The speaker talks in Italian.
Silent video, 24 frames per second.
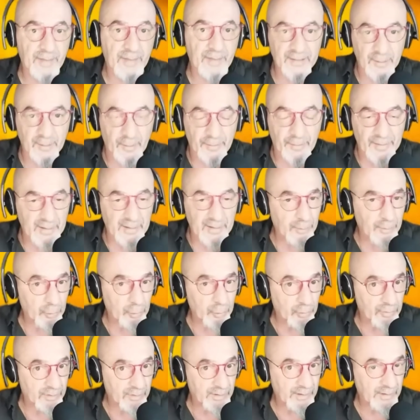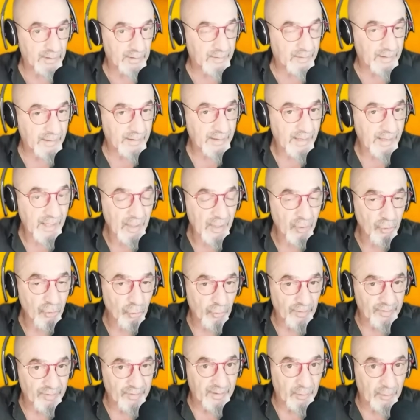estremamente produttiva
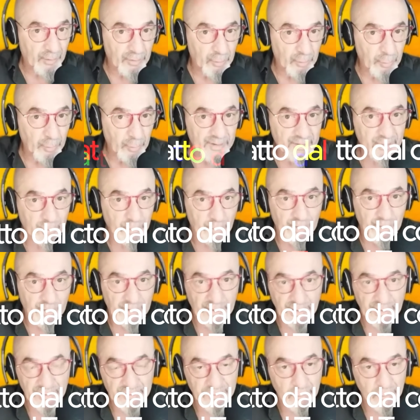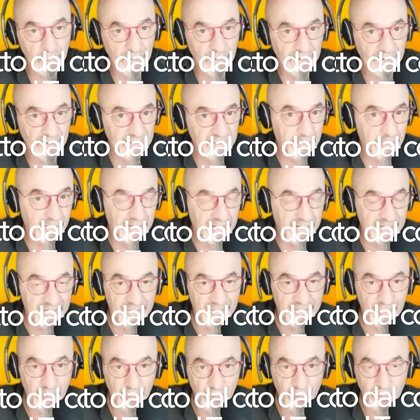gioiscano di questo perché il sole è
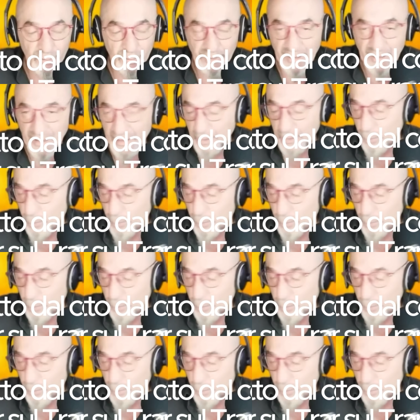espansione, è